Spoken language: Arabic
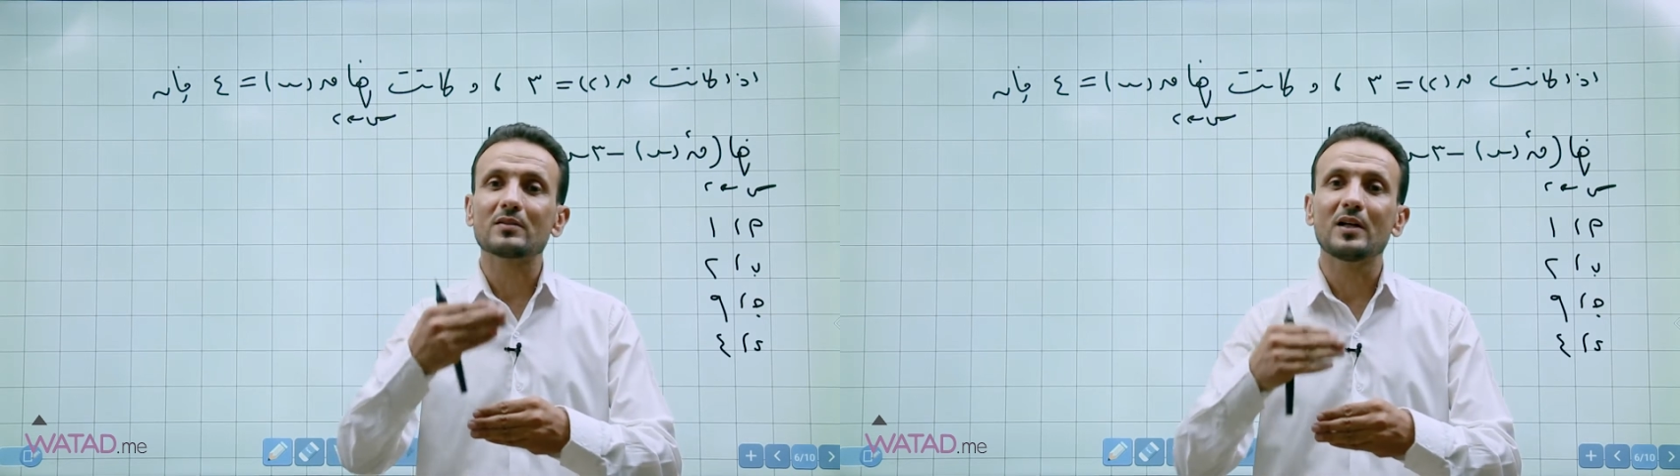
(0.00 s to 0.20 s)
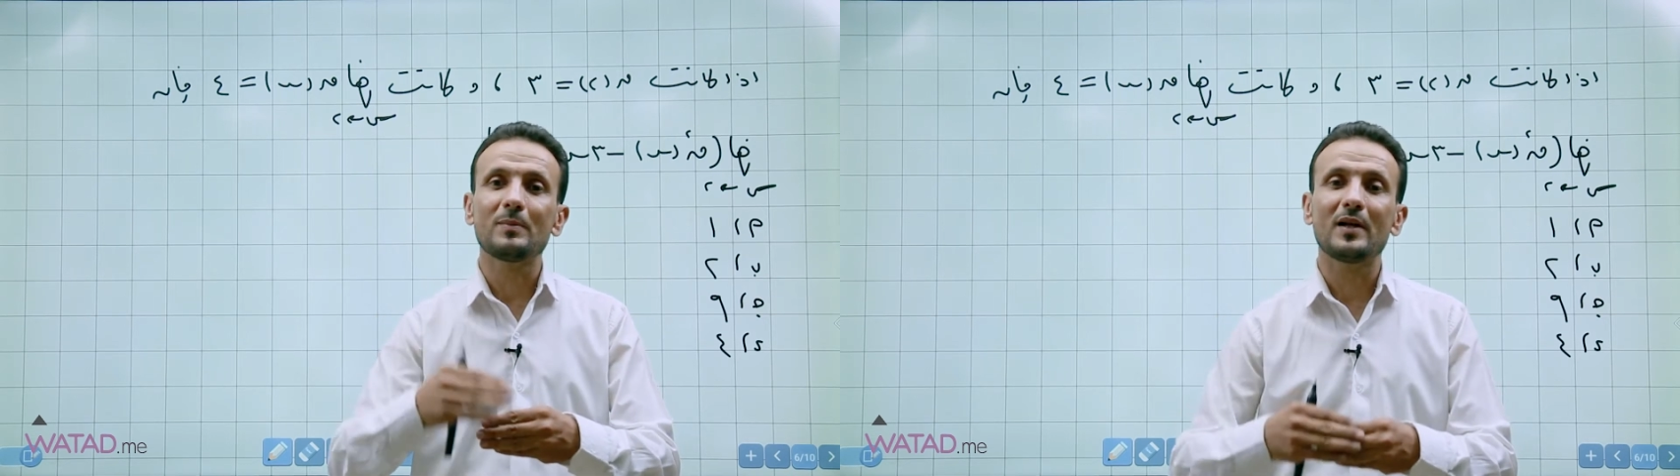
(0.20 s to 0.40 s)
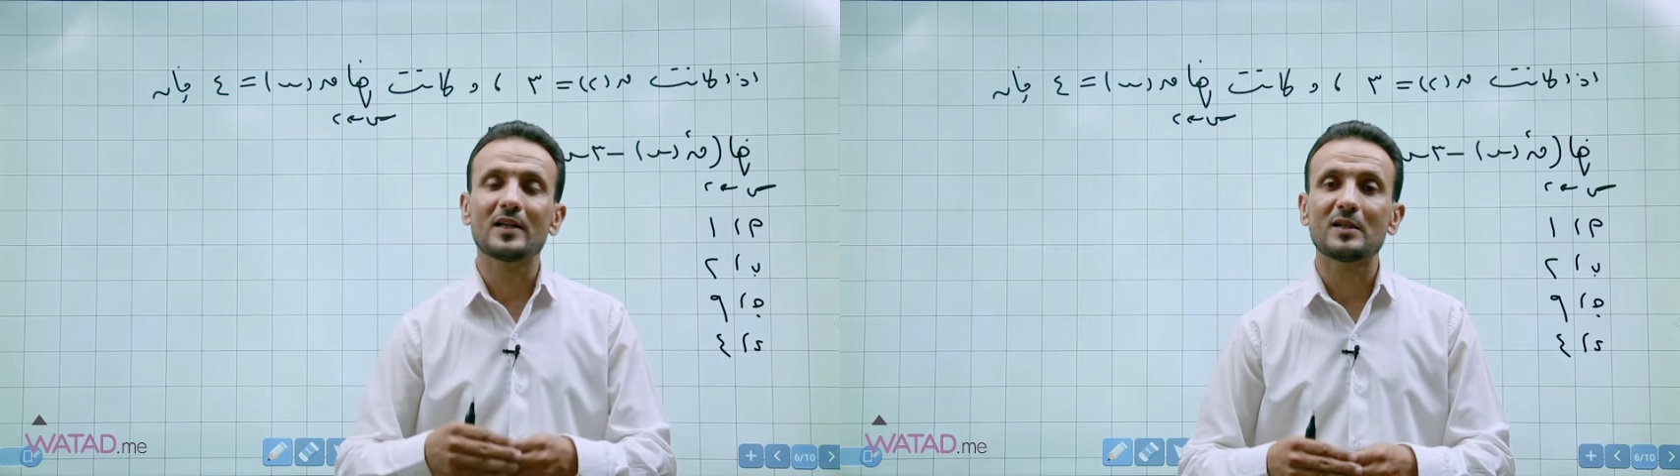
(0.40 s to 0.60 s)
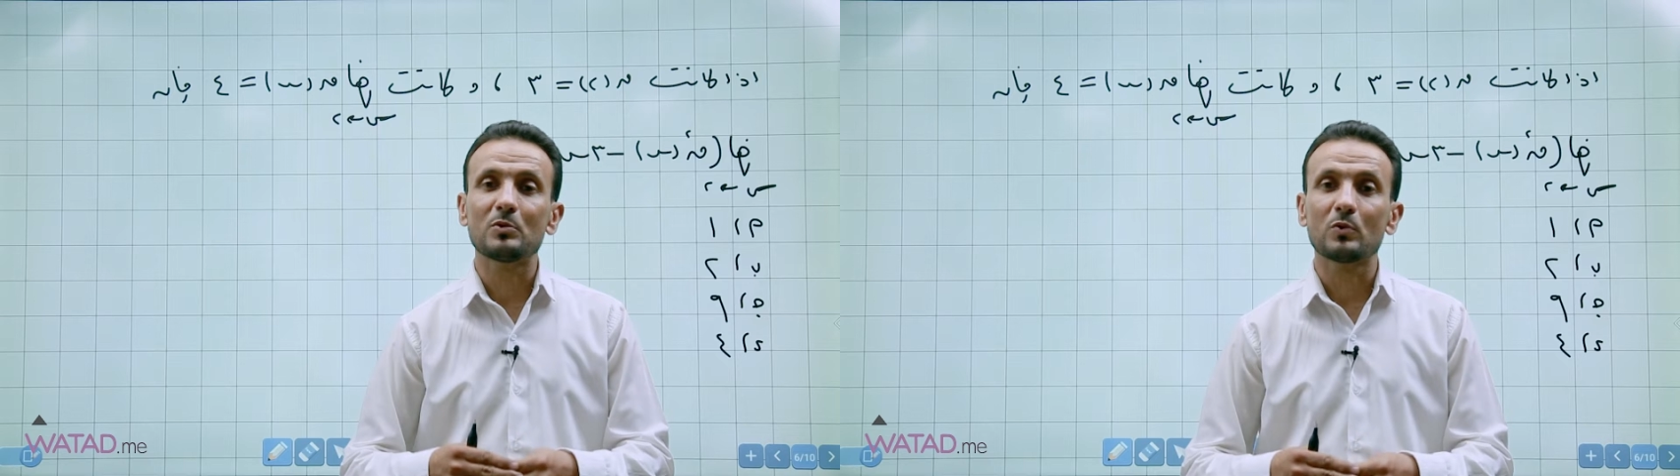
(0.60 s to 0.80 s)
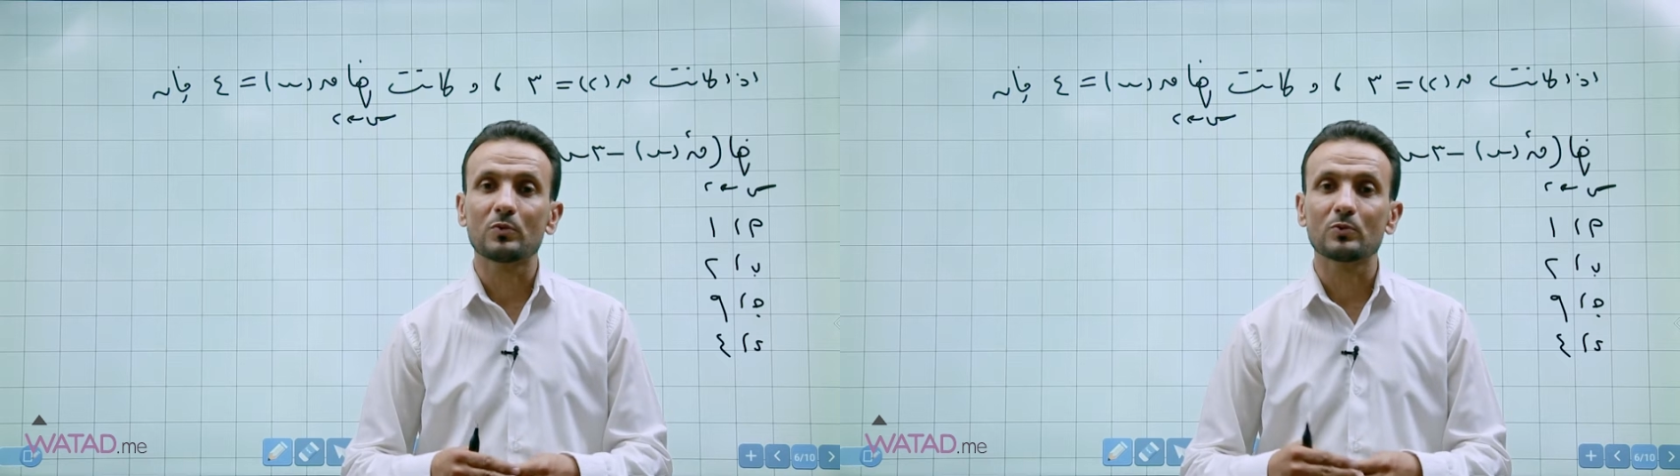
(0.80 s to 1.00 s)
لطالب
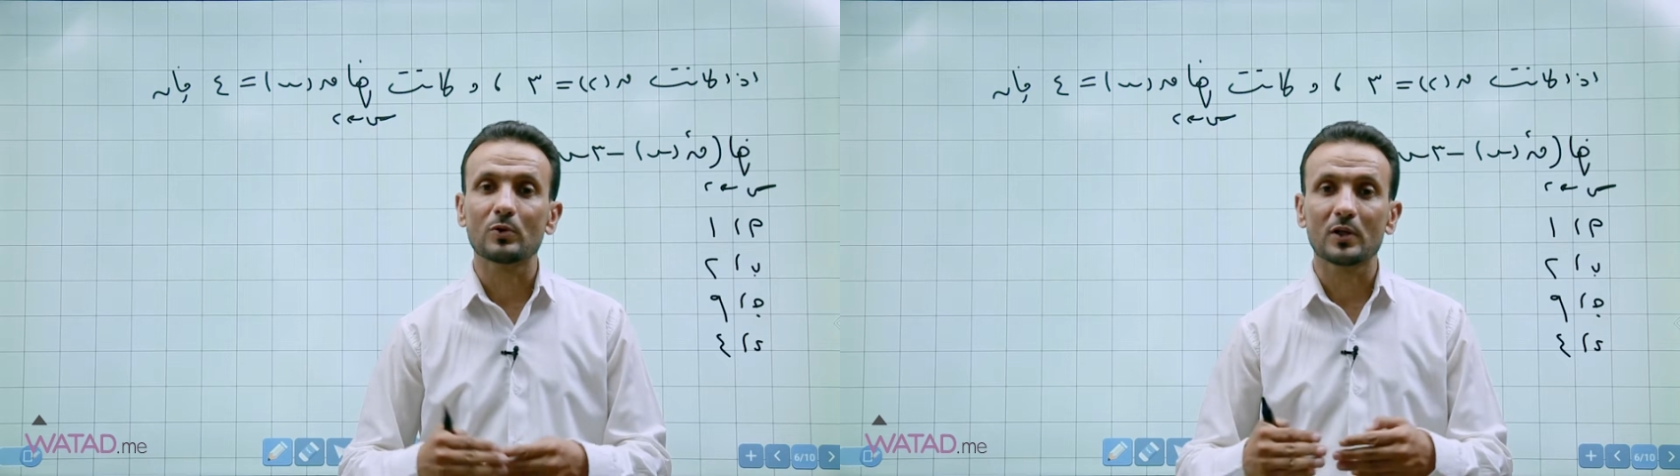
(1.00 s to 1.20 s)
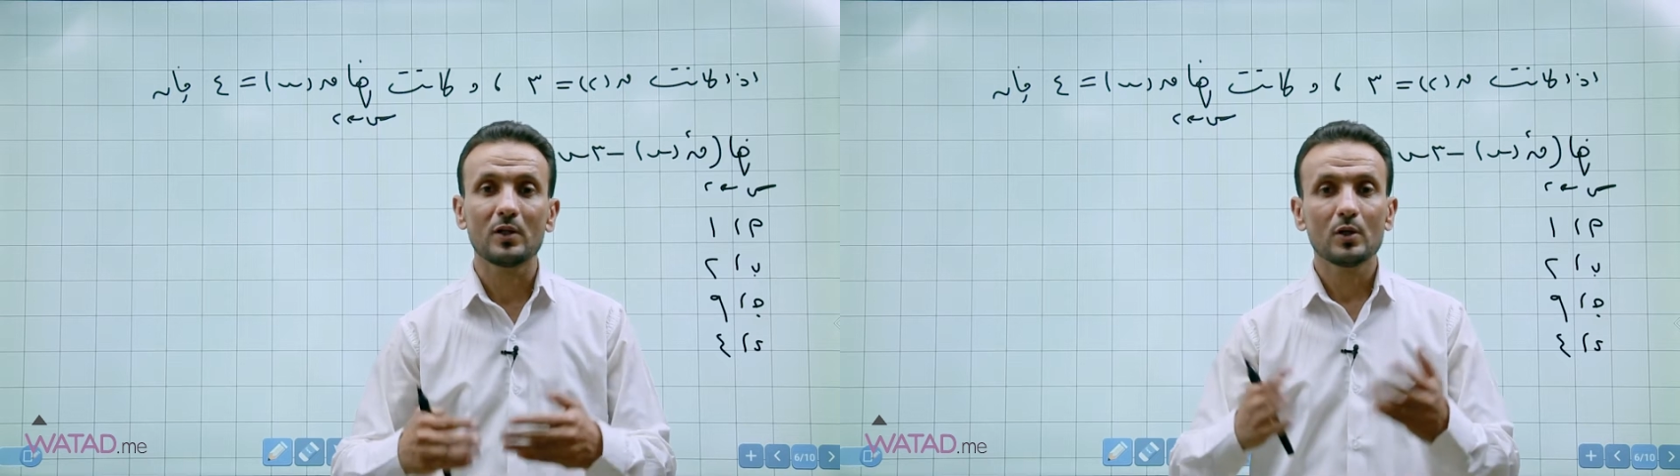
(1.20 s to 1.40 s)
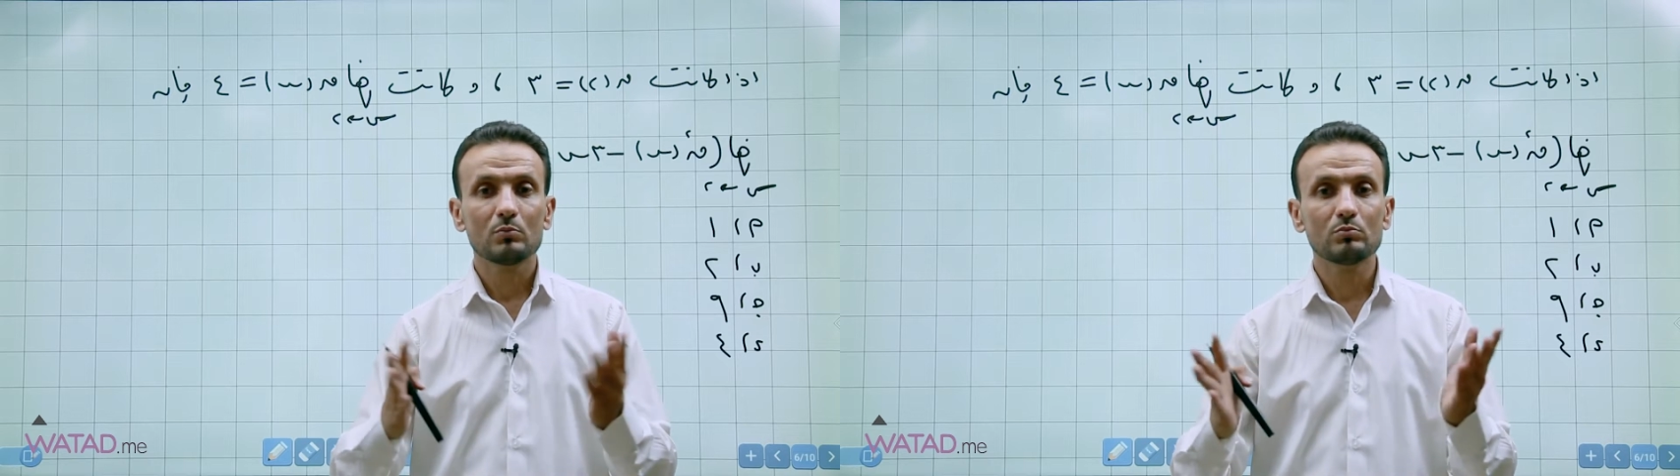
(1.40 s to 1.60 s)
الادبي والفندقي